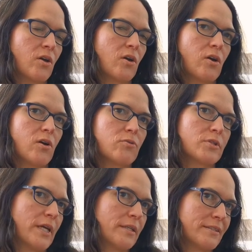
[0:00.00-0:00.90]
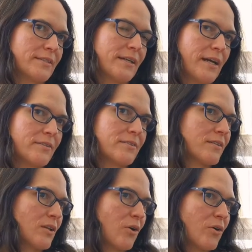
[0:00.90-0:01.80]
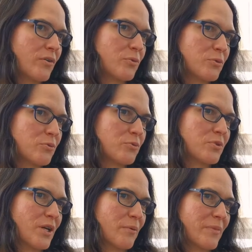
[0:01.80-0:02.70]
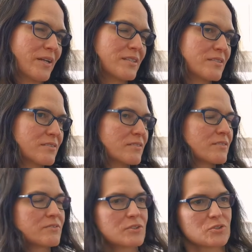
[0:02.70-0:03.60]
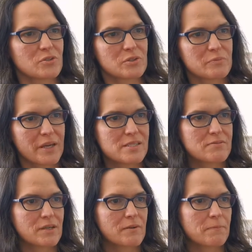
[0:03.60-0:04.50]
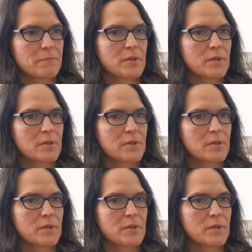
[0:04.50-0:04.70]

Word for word: äh, von der ich die eine dann auch durchgeführt habe, als ich schon in Mainz war.